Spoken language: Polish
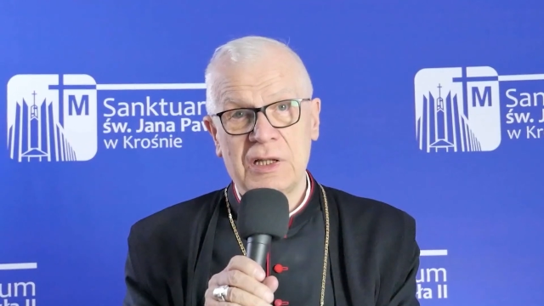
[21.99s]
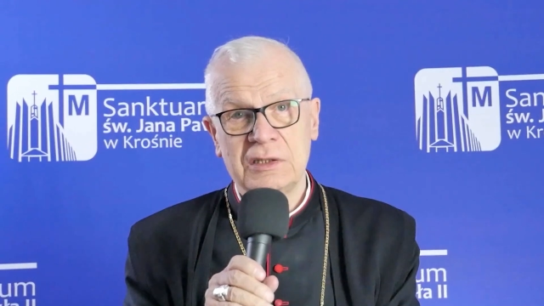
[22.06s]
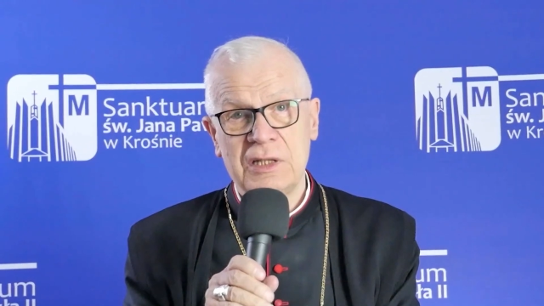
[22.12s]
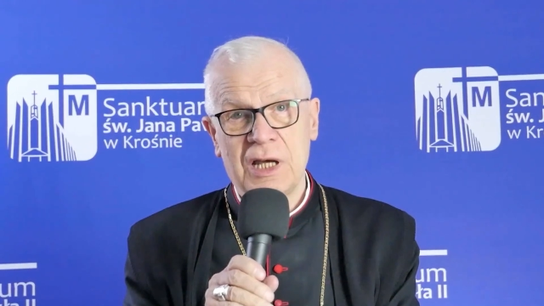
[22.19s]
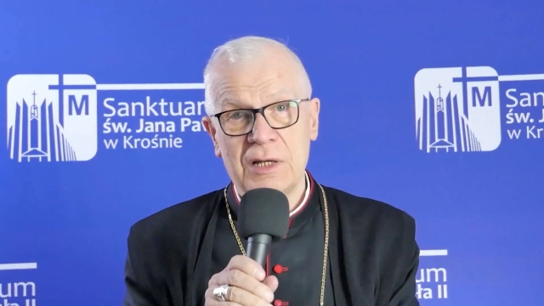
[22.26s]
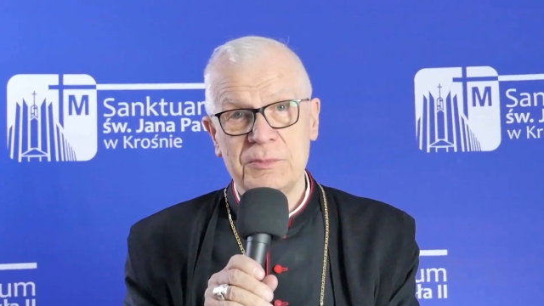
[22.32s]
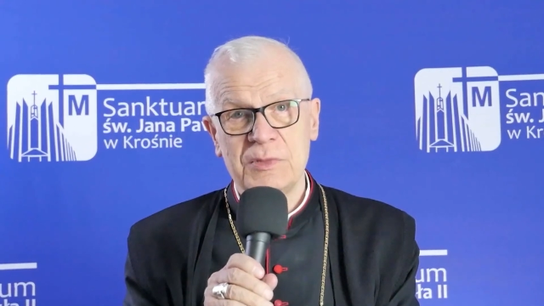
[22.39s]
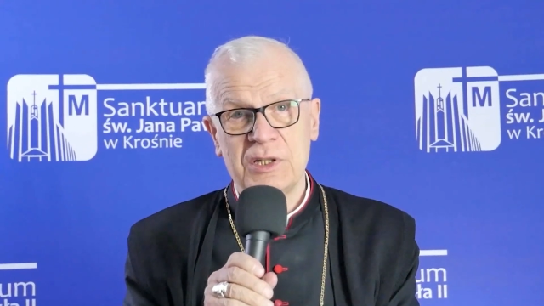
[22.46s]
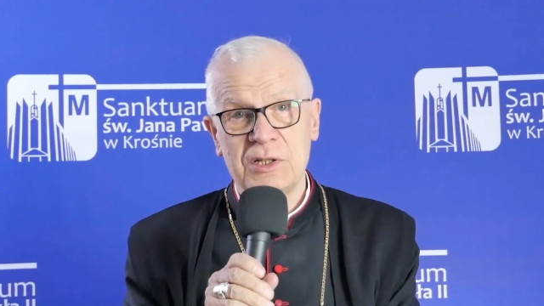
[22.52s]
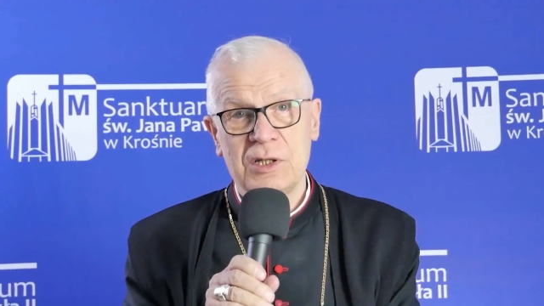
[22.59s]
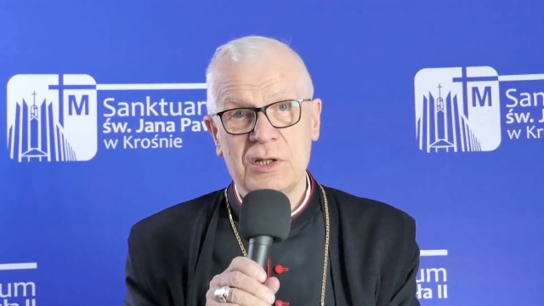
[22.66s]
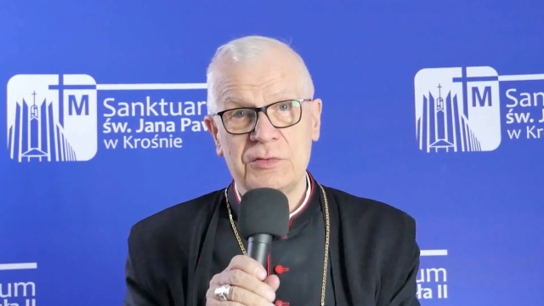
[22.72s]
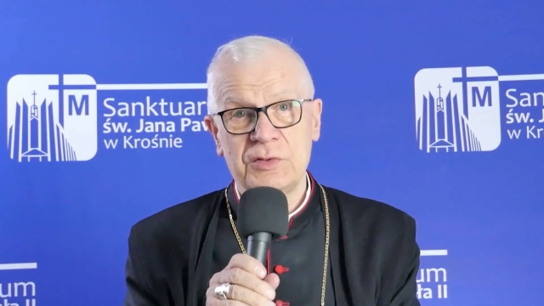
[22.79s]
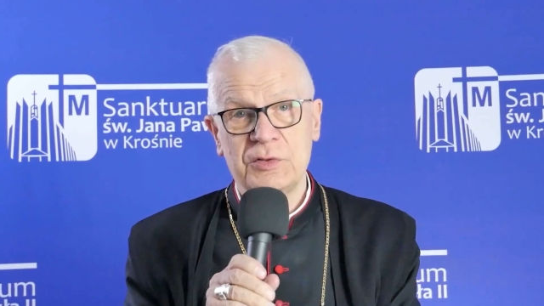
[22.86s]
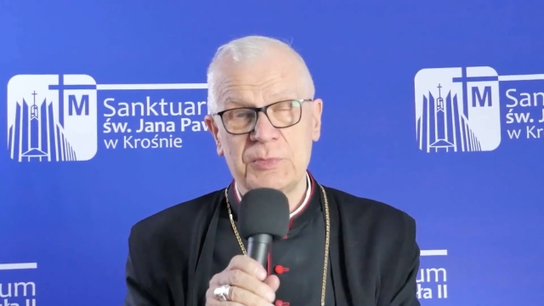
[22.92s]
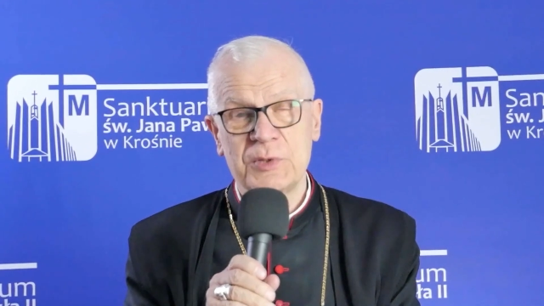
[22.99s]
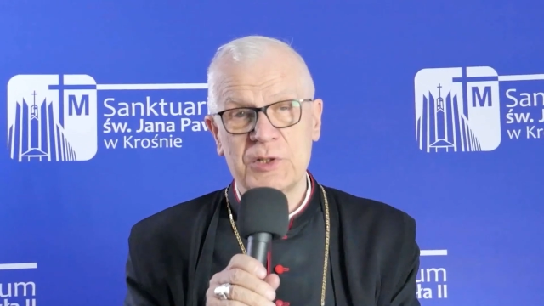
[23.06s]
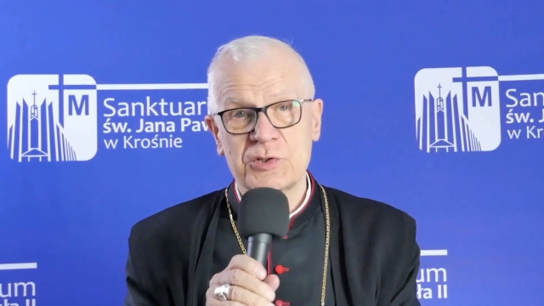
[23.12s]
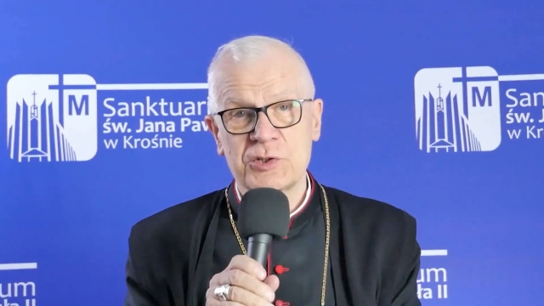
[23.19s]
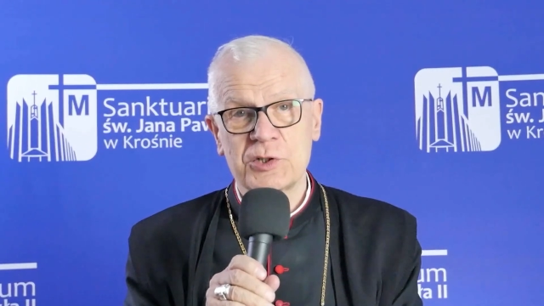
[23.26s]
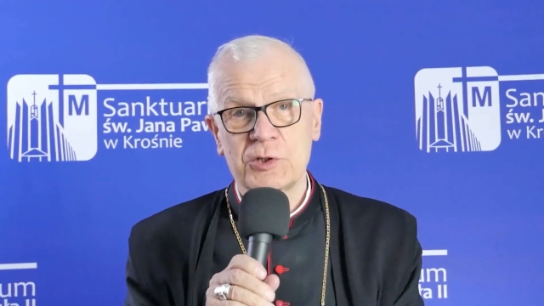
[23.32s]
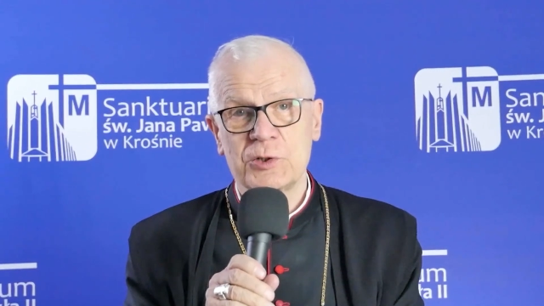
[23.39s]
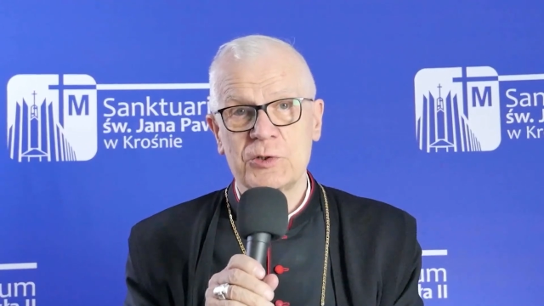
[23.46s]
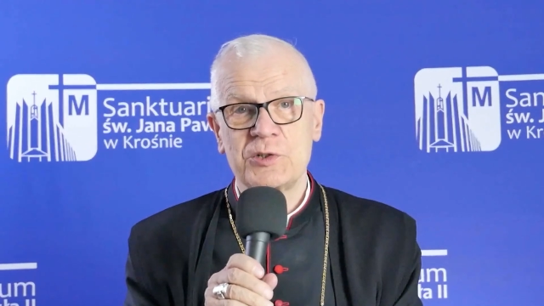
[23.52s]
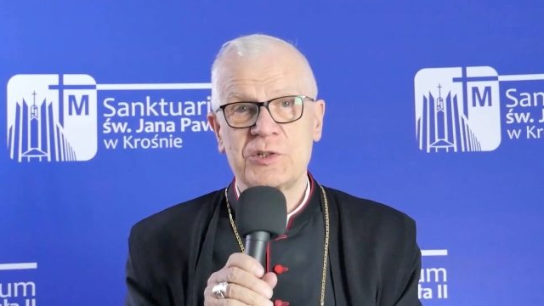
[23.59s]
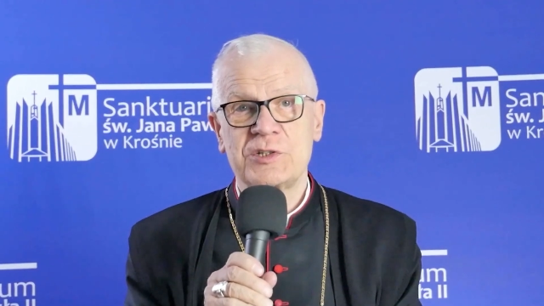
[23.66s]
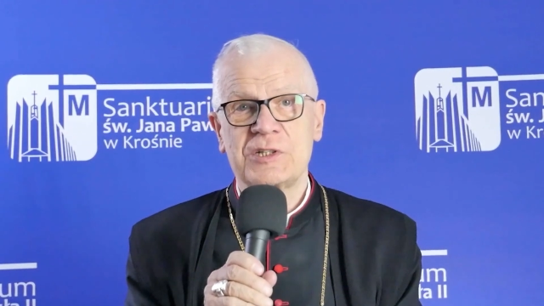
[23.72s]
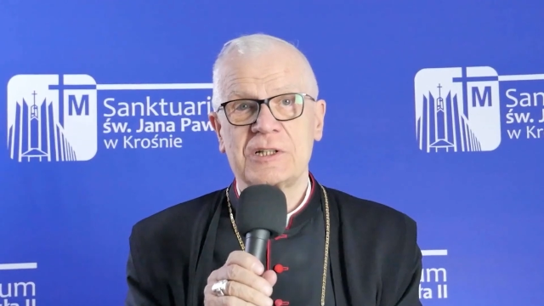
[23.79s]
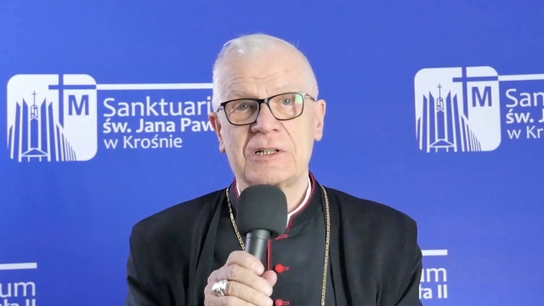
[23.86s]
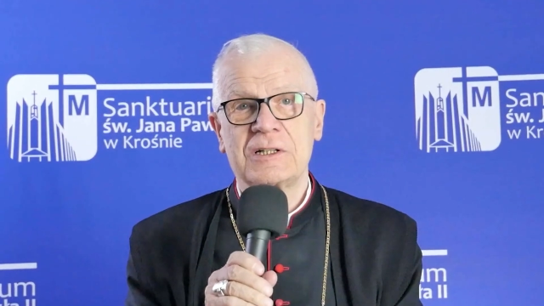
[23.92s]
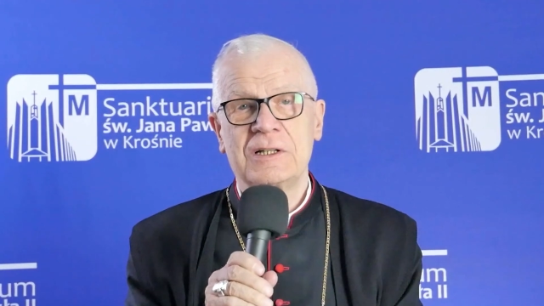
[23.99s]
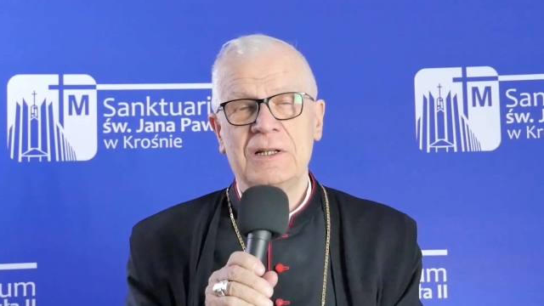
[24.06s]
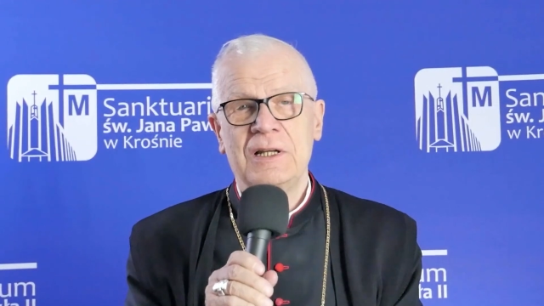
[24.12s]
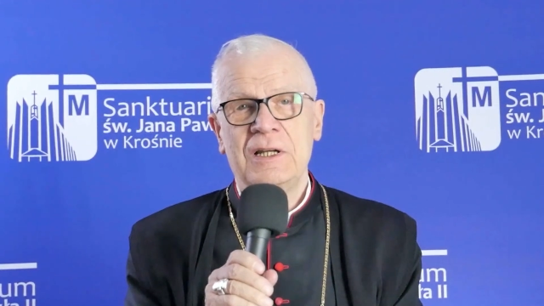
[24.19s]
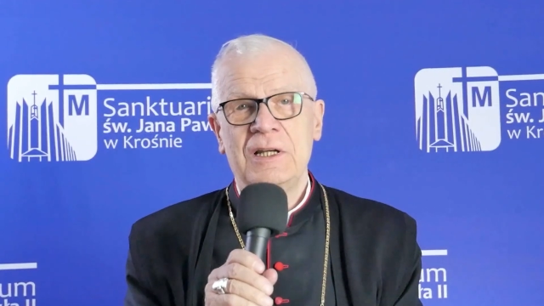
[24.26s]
Adamie i Ewie, w pierwszych rodzicach,